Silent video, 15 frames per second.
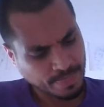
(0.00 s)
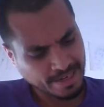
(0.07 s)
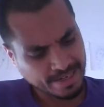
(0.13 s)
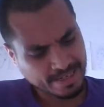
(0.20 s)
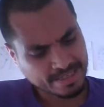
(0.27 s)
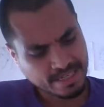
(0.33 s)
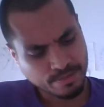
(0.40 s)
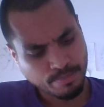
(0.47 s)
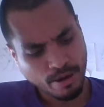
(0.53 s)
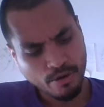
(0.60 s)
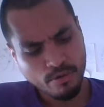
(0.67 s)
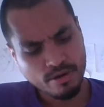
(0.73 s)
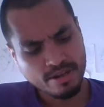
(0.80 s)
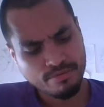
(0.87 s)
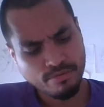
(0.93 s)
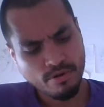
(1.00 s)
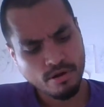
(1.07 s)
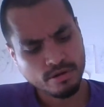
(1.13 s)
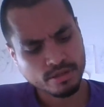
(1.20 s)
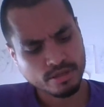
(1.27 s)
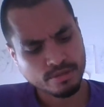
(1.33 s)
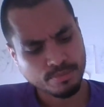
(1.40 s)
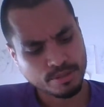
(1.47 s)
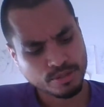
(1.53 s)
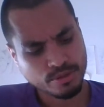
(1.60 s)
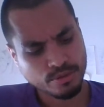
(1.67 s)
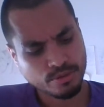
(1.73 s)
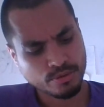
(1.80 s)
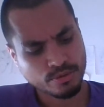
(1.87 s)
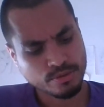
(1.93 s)
Et cette parole est forte parce
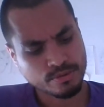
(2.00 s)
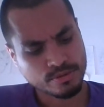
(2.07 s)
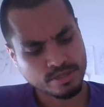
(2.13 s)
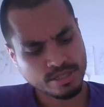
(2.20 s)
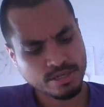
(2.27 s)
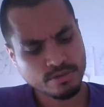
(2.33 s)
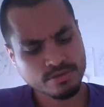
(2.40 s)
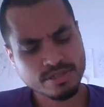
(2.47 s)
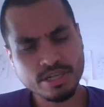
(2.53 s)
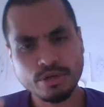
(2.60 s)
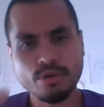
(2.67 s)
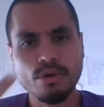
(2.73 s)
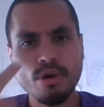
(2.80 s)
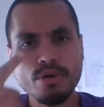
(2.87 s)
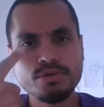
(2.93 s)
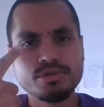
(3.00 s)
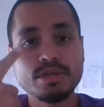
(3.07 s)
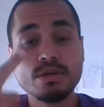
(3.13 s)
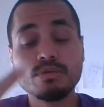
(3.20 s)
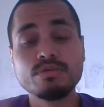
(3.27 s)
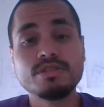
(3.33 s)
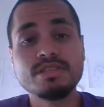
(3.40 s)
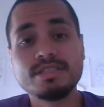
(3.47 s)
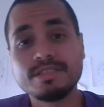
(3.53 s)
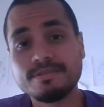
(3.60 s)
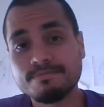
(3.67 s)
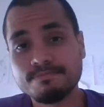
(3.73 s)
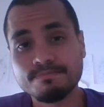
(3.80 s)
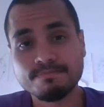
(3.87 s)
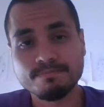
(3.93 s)
que si on sait que l'œil c'est l'outil,
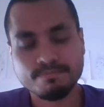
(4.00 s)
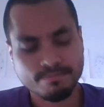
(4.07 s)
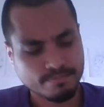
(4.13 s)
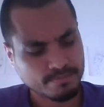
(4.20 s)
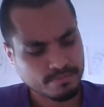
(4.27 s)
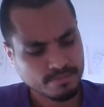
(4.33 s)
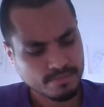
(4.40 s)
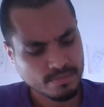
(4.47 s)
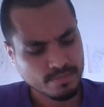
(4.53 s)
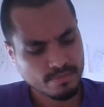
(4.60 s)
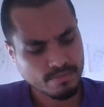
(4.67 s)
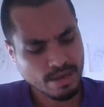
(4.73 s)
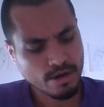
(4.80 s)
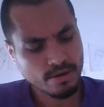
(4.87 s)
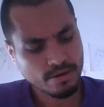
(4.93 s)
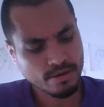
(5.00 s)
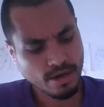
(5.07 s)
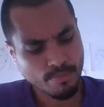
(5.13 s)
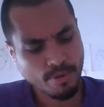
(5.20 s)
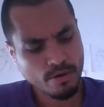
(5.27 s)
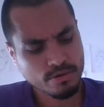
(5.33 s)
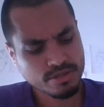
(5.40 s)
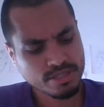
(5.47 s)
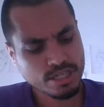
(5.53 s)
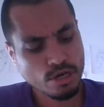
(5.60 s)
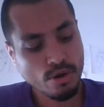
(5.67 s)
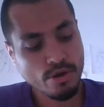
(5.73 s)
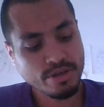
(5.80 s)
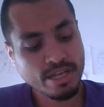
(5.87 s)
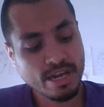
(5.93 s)
bah, la parole dit
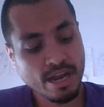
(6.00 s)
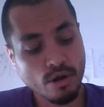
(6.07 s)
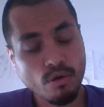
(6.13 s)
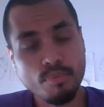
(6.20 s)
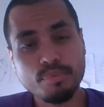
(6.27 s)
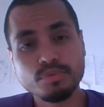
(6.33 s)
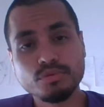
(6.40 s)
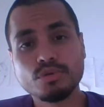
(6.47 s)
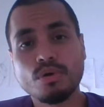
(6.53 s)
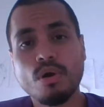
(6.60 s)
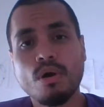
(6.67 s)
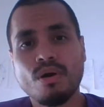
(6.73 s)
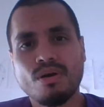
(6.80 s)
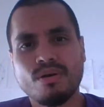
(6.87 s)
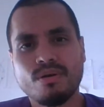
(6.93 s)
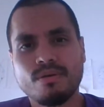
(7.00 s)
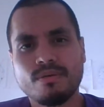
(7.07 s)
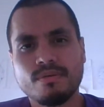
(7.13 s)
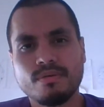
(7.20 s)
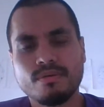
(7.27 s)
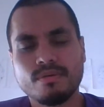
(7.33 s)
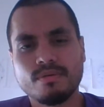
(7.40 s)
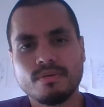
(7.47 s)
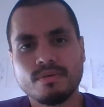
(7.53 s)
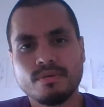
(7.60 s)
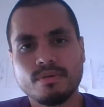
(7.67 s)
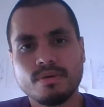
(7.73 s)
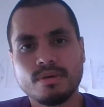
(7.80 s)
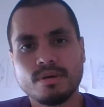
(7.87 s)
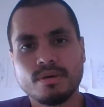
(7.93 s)
l'œil est la lampe du corps.
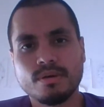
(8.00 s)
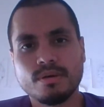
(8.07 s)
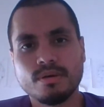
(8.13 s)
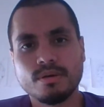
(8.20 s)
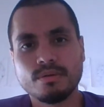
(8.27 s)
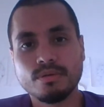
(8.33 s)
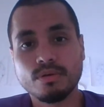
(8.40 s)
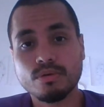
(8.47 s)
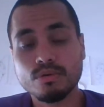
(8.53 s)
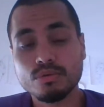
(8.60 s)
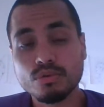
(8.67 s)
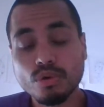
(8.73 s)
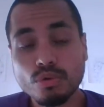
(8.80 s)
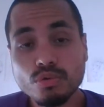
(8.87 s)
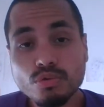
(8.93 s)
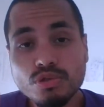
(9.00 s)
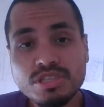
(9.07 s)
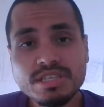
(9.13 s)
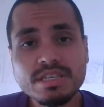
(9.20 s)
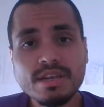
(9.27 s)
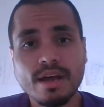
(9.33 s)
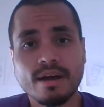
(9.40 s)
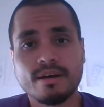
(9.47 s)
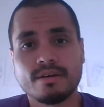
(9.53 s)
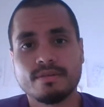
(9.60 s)
Donc ton outil là,